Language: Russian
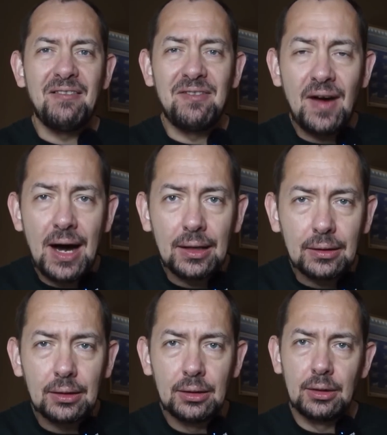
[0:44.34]

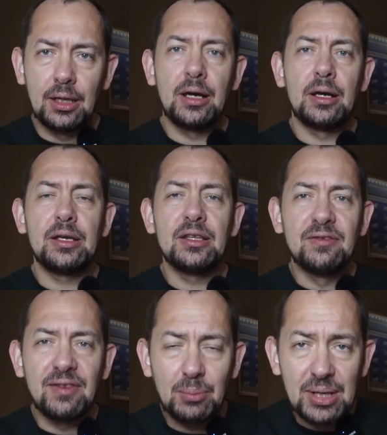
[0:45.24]
вал а,
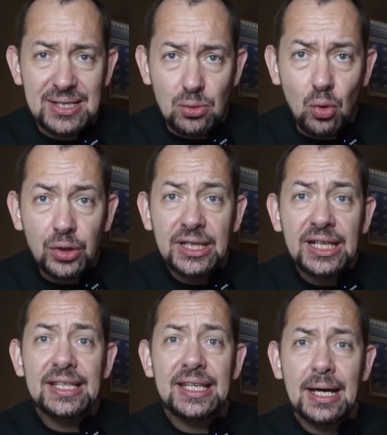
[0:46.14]

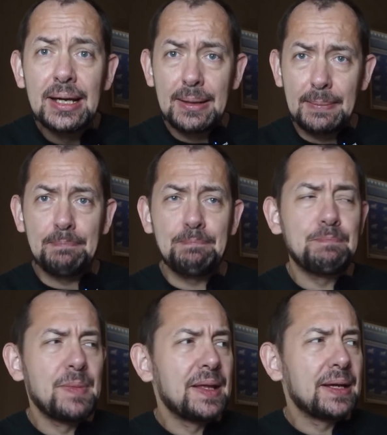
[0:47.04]
информационный, где,
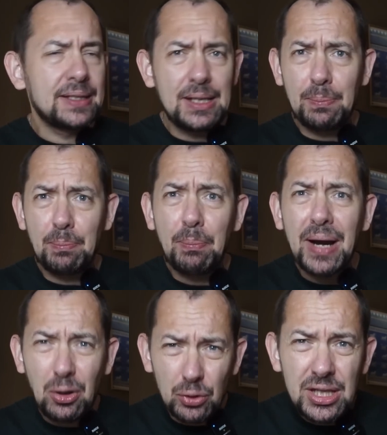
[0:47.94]
где
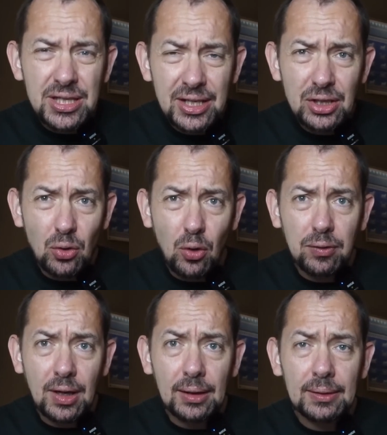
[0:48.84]
проходит
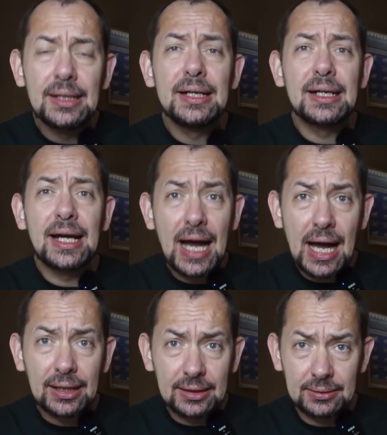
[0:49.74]
тренировка,
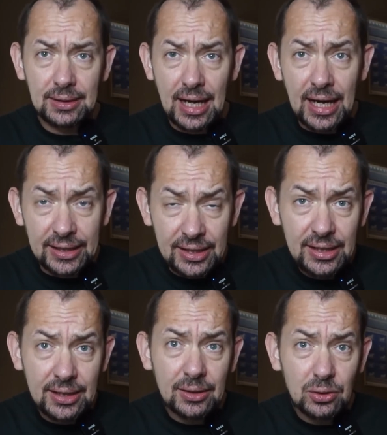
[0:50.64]
как
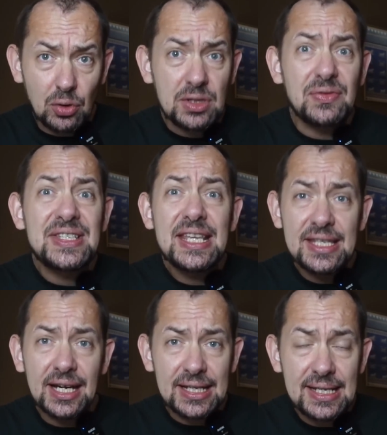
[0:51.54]
они, то есть все
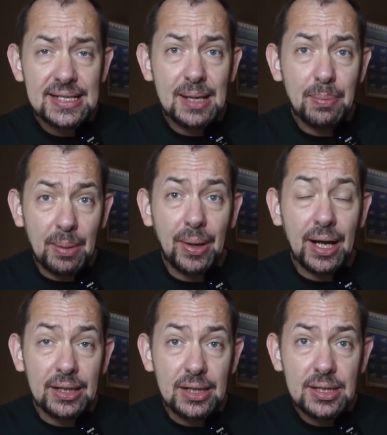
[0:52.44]
эти российские
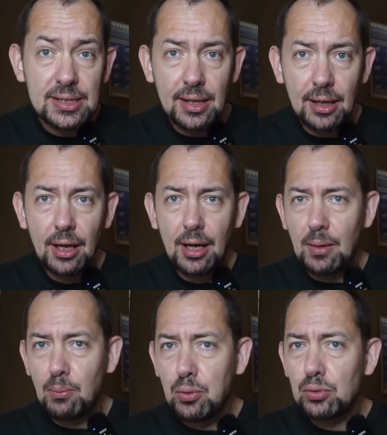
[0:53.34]
пропагандисты
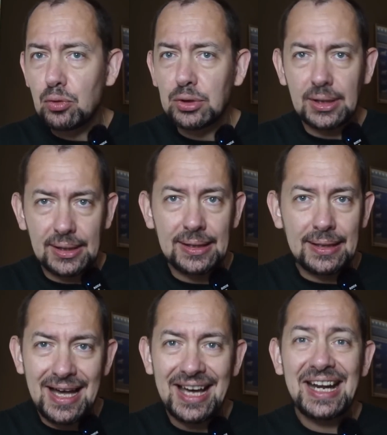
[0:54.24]
будут
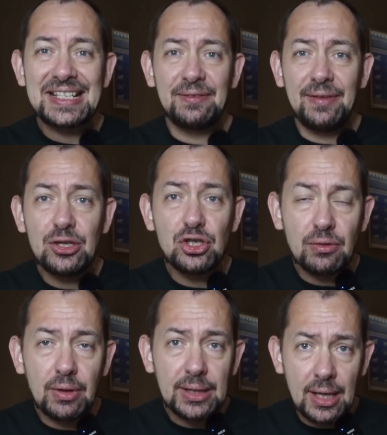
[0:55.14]
а,
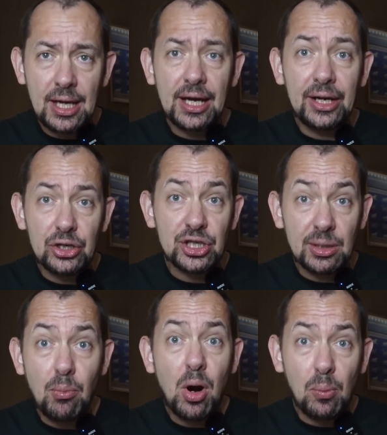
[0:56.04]
развенчивать
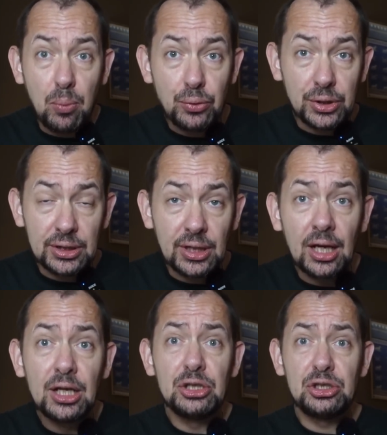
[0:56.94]
режим
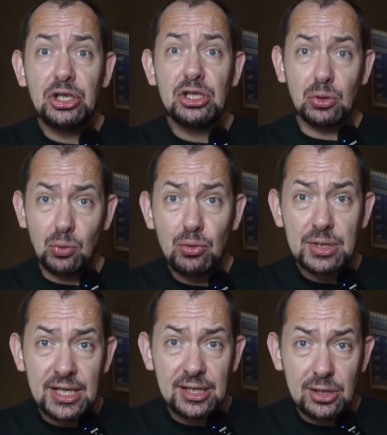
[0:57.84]
Путина.
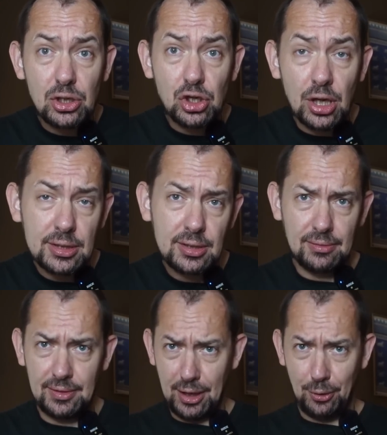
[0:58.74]
Тренируются они сейчас
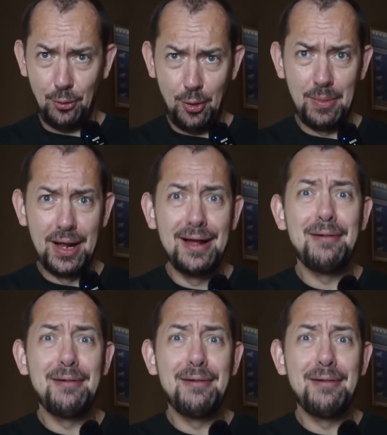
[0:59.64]
на ком?